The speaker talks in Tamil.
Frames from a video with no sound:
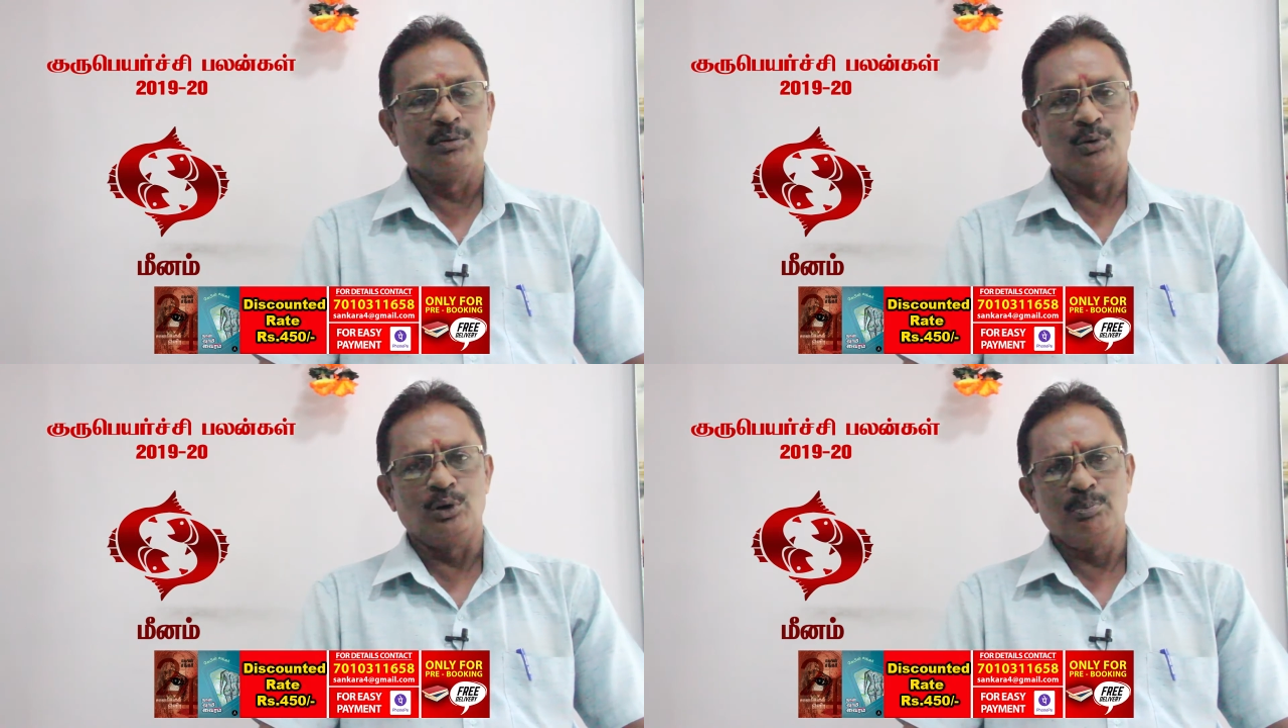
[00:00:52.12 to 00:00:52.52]

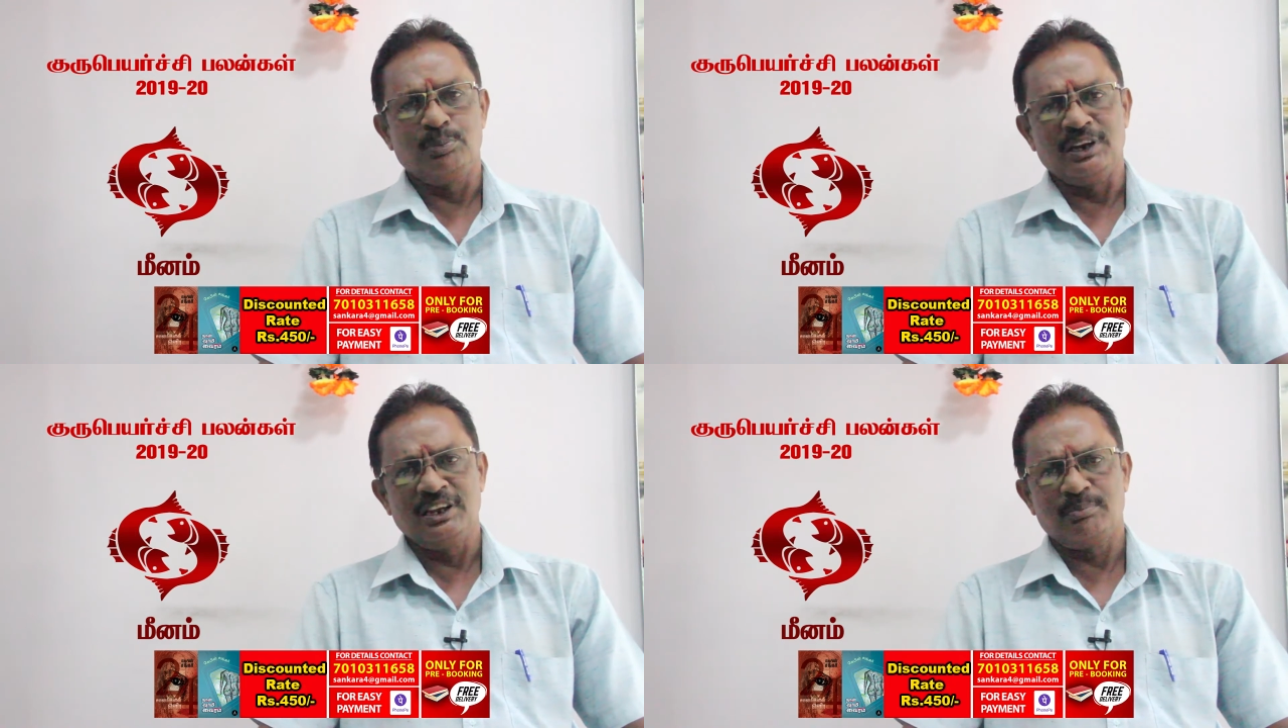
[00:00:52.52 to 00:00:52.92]
ஒன்றும்
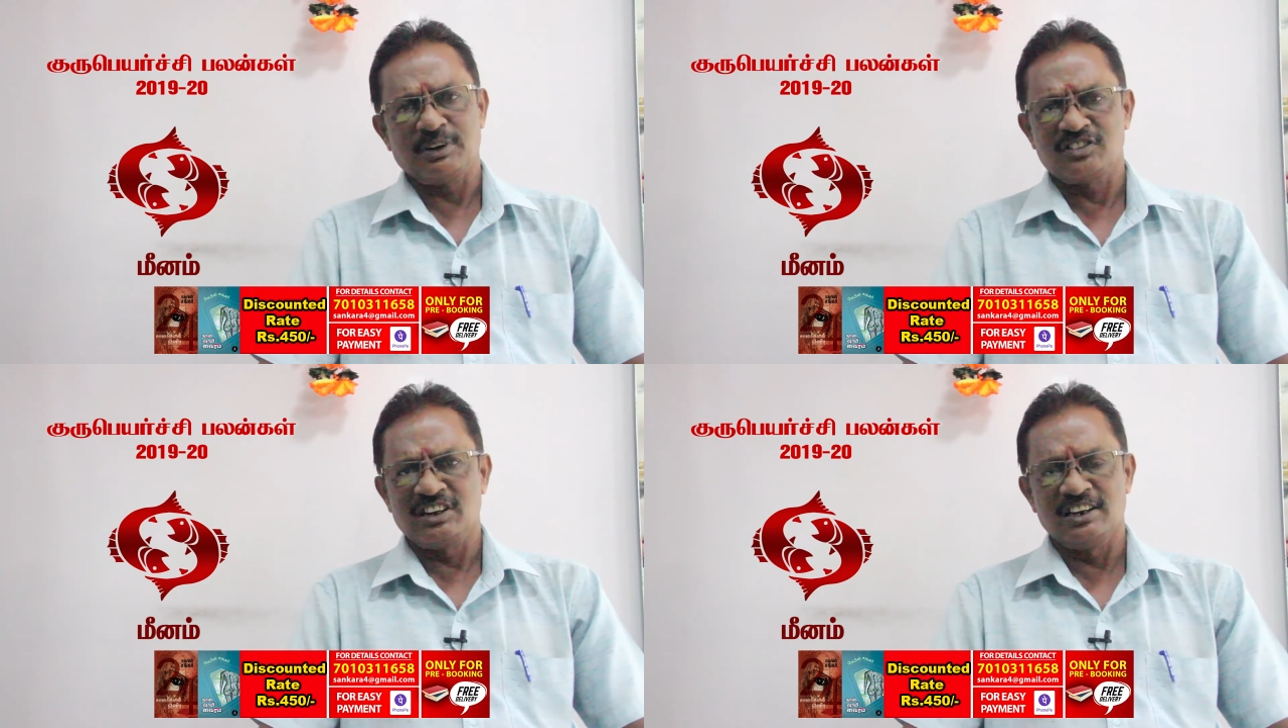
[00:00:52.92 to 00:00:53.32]
பெரிய
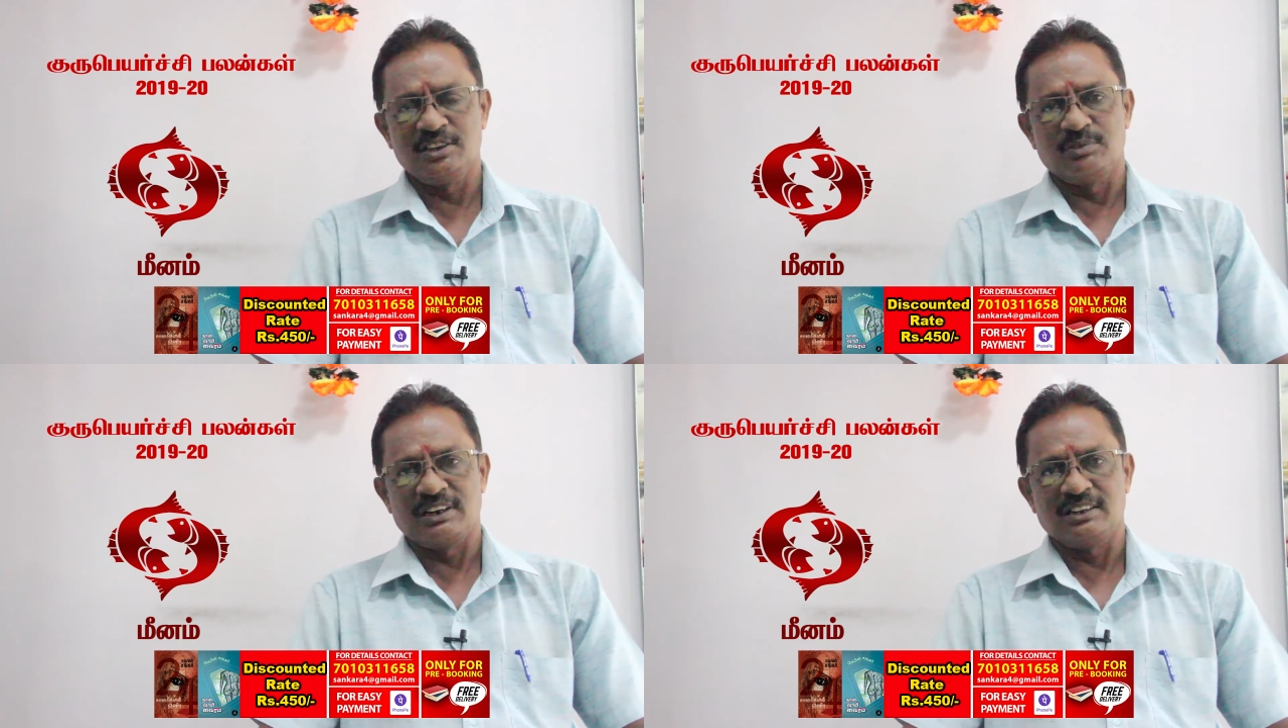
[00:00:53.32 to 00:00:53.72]
பிரச்சனைகள்
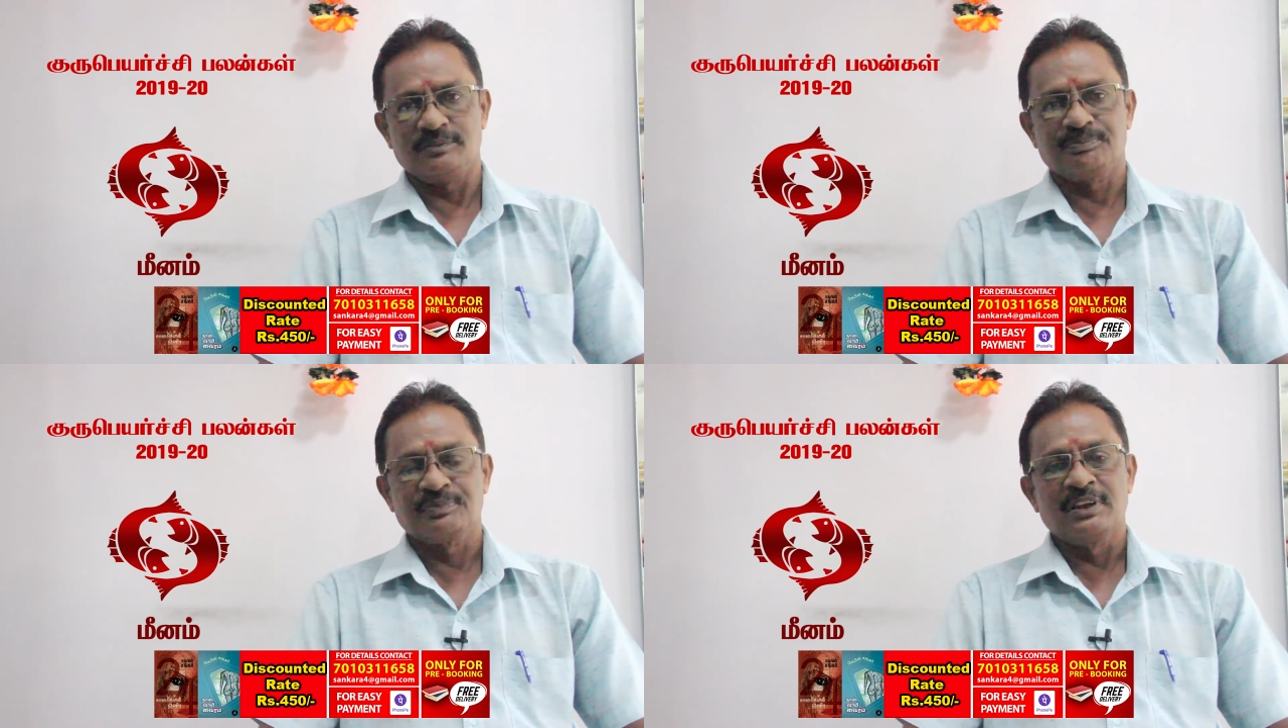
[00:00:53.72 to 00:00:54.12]
எதுவும் வராது
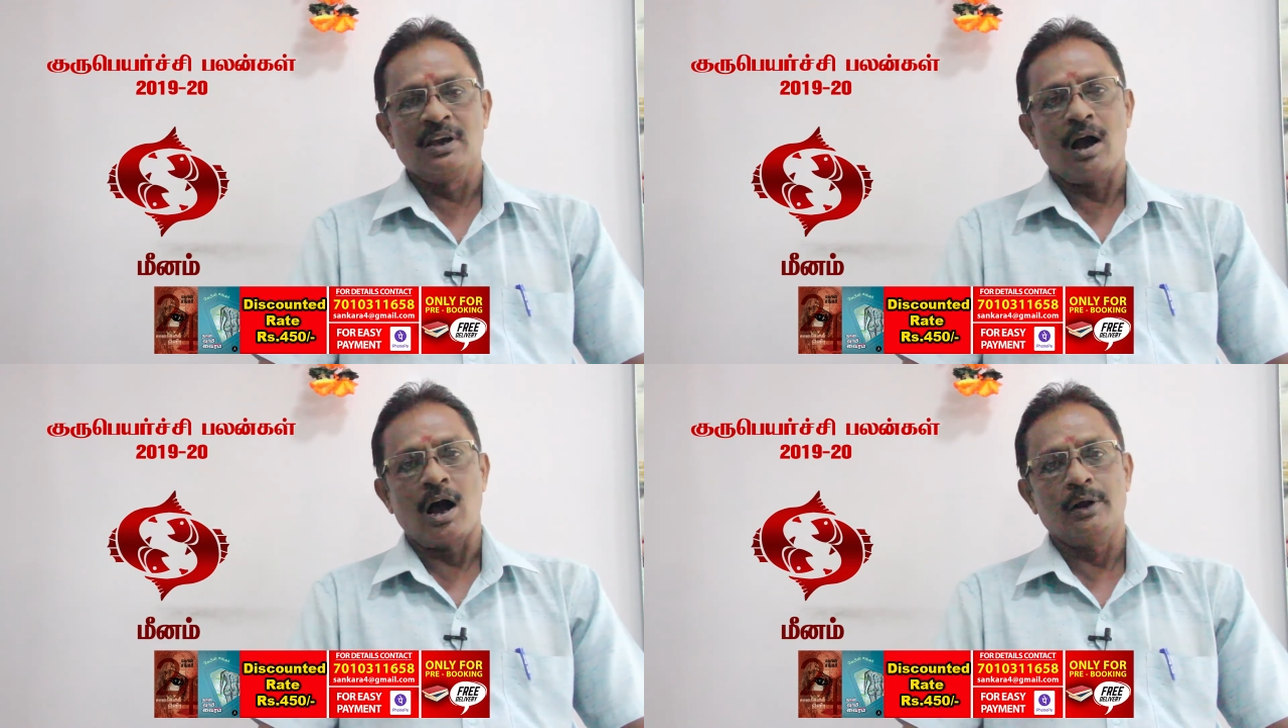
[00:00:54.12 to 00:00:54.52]

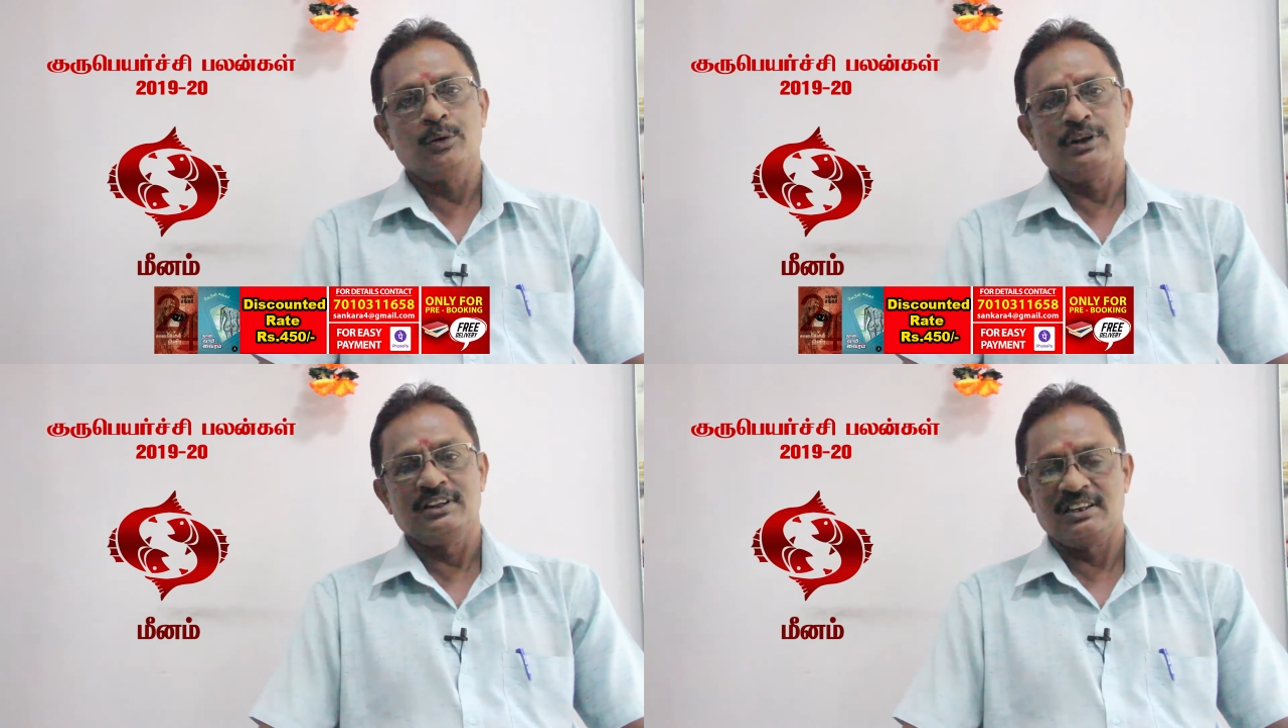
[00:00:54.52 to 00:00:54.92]

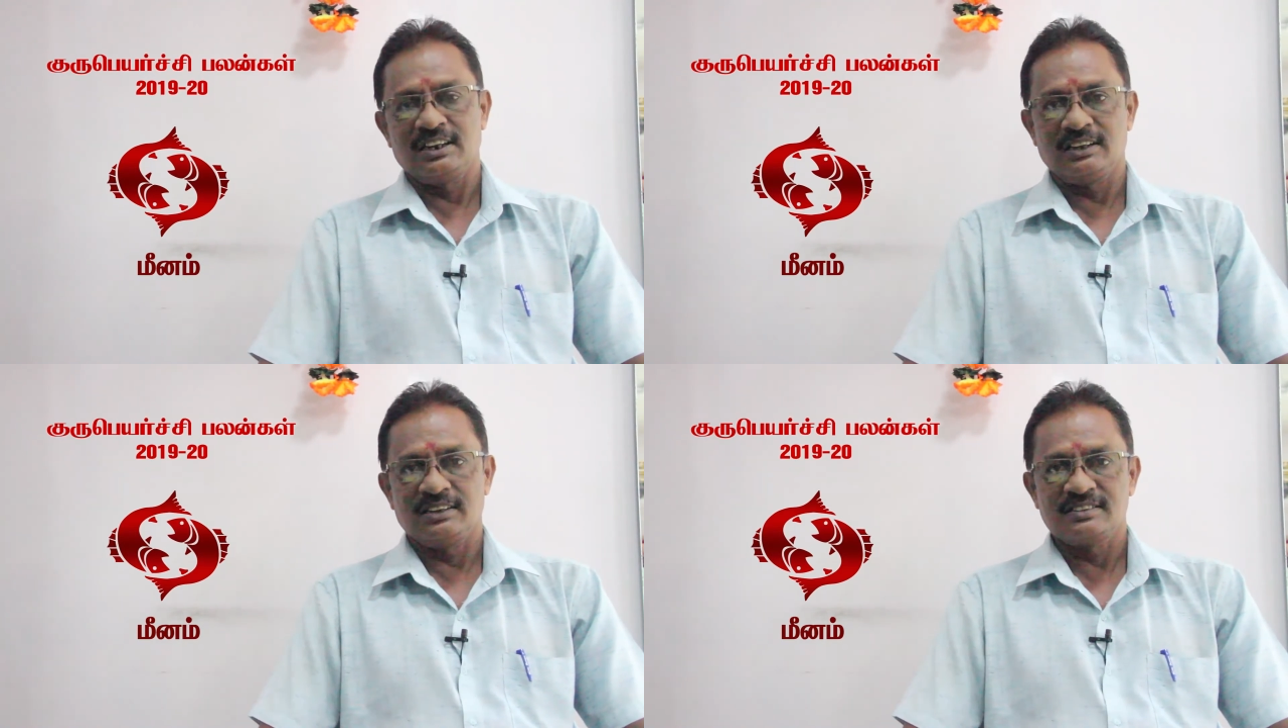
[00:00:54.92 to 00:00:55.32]
ஆரோக்கியத்தில்